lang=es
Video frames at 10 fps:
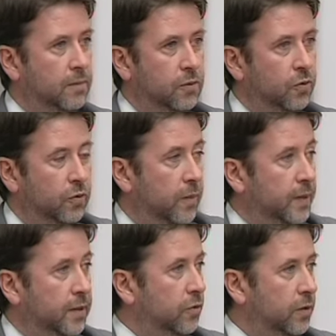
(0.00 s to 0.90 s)

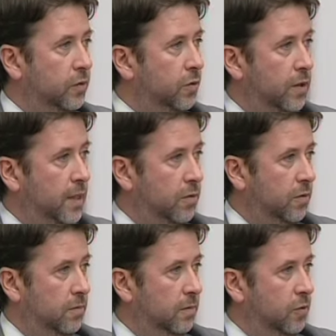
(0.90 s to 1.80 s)
continuamente estoy en todos
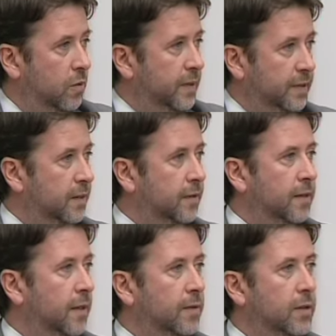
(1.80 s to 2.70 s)
lados, como presidente
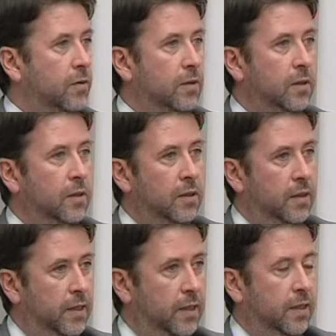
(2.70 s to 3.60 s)
del Cabildo.
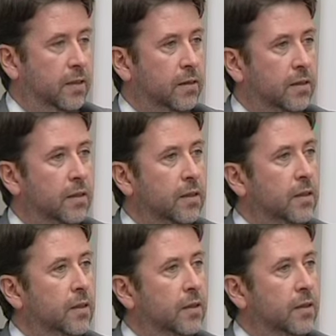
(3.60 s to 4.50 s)
Ahora eh,
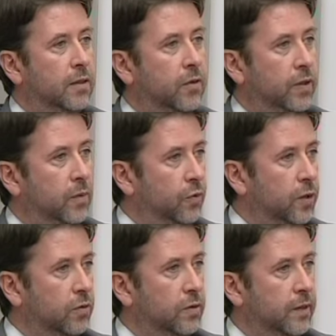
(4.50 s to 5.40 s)
he estado en el
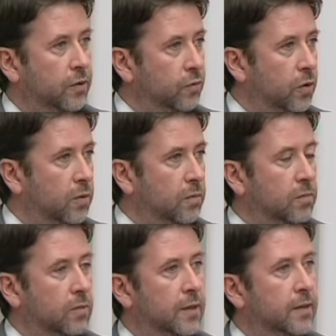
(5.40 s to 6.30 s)
puerto entregando
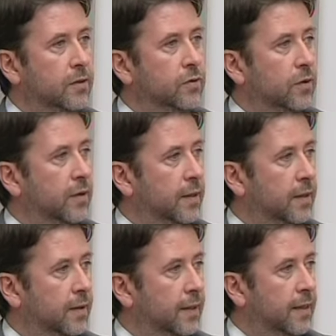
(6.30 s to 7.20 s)
unas distinciones
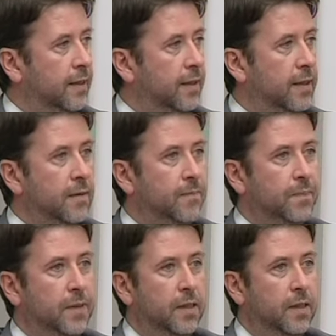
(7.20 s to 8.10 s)
de, calidad.
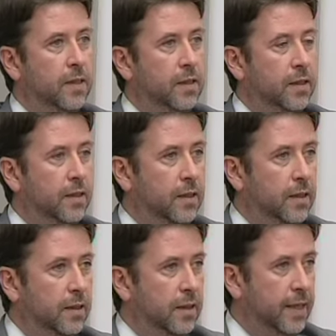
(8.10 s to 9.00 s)

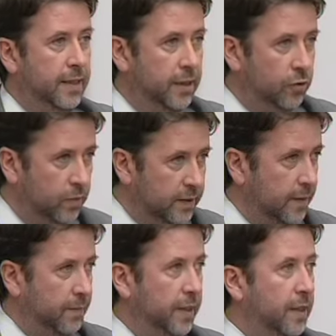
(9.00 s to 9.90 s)
Eh, ayer estuve en
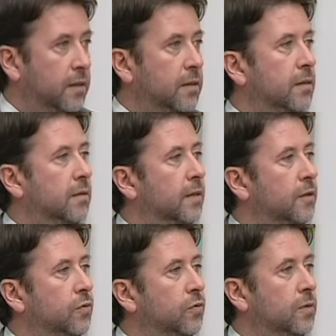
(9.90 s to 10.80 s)
San Miguel, en
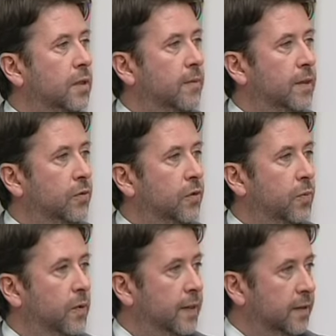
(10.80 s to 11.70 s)
el sur, hablando de los
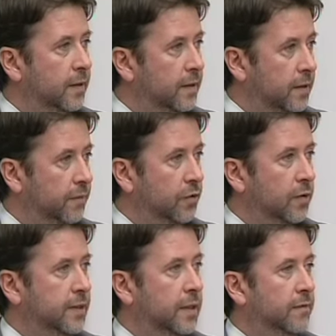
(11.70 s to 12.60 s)
problemas que tienen de tráfico
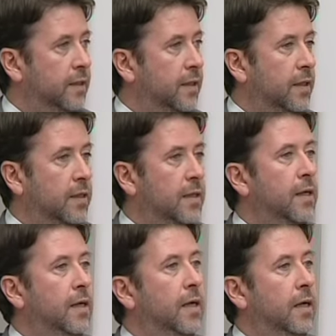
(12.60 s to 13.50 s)
en las chafiras.
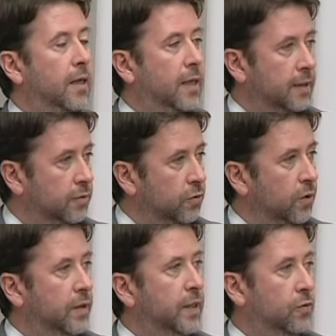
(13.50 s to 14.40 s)
Hace
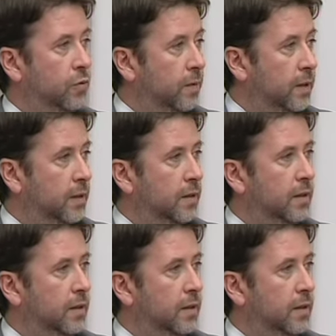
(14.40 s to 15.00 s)
unos días estuve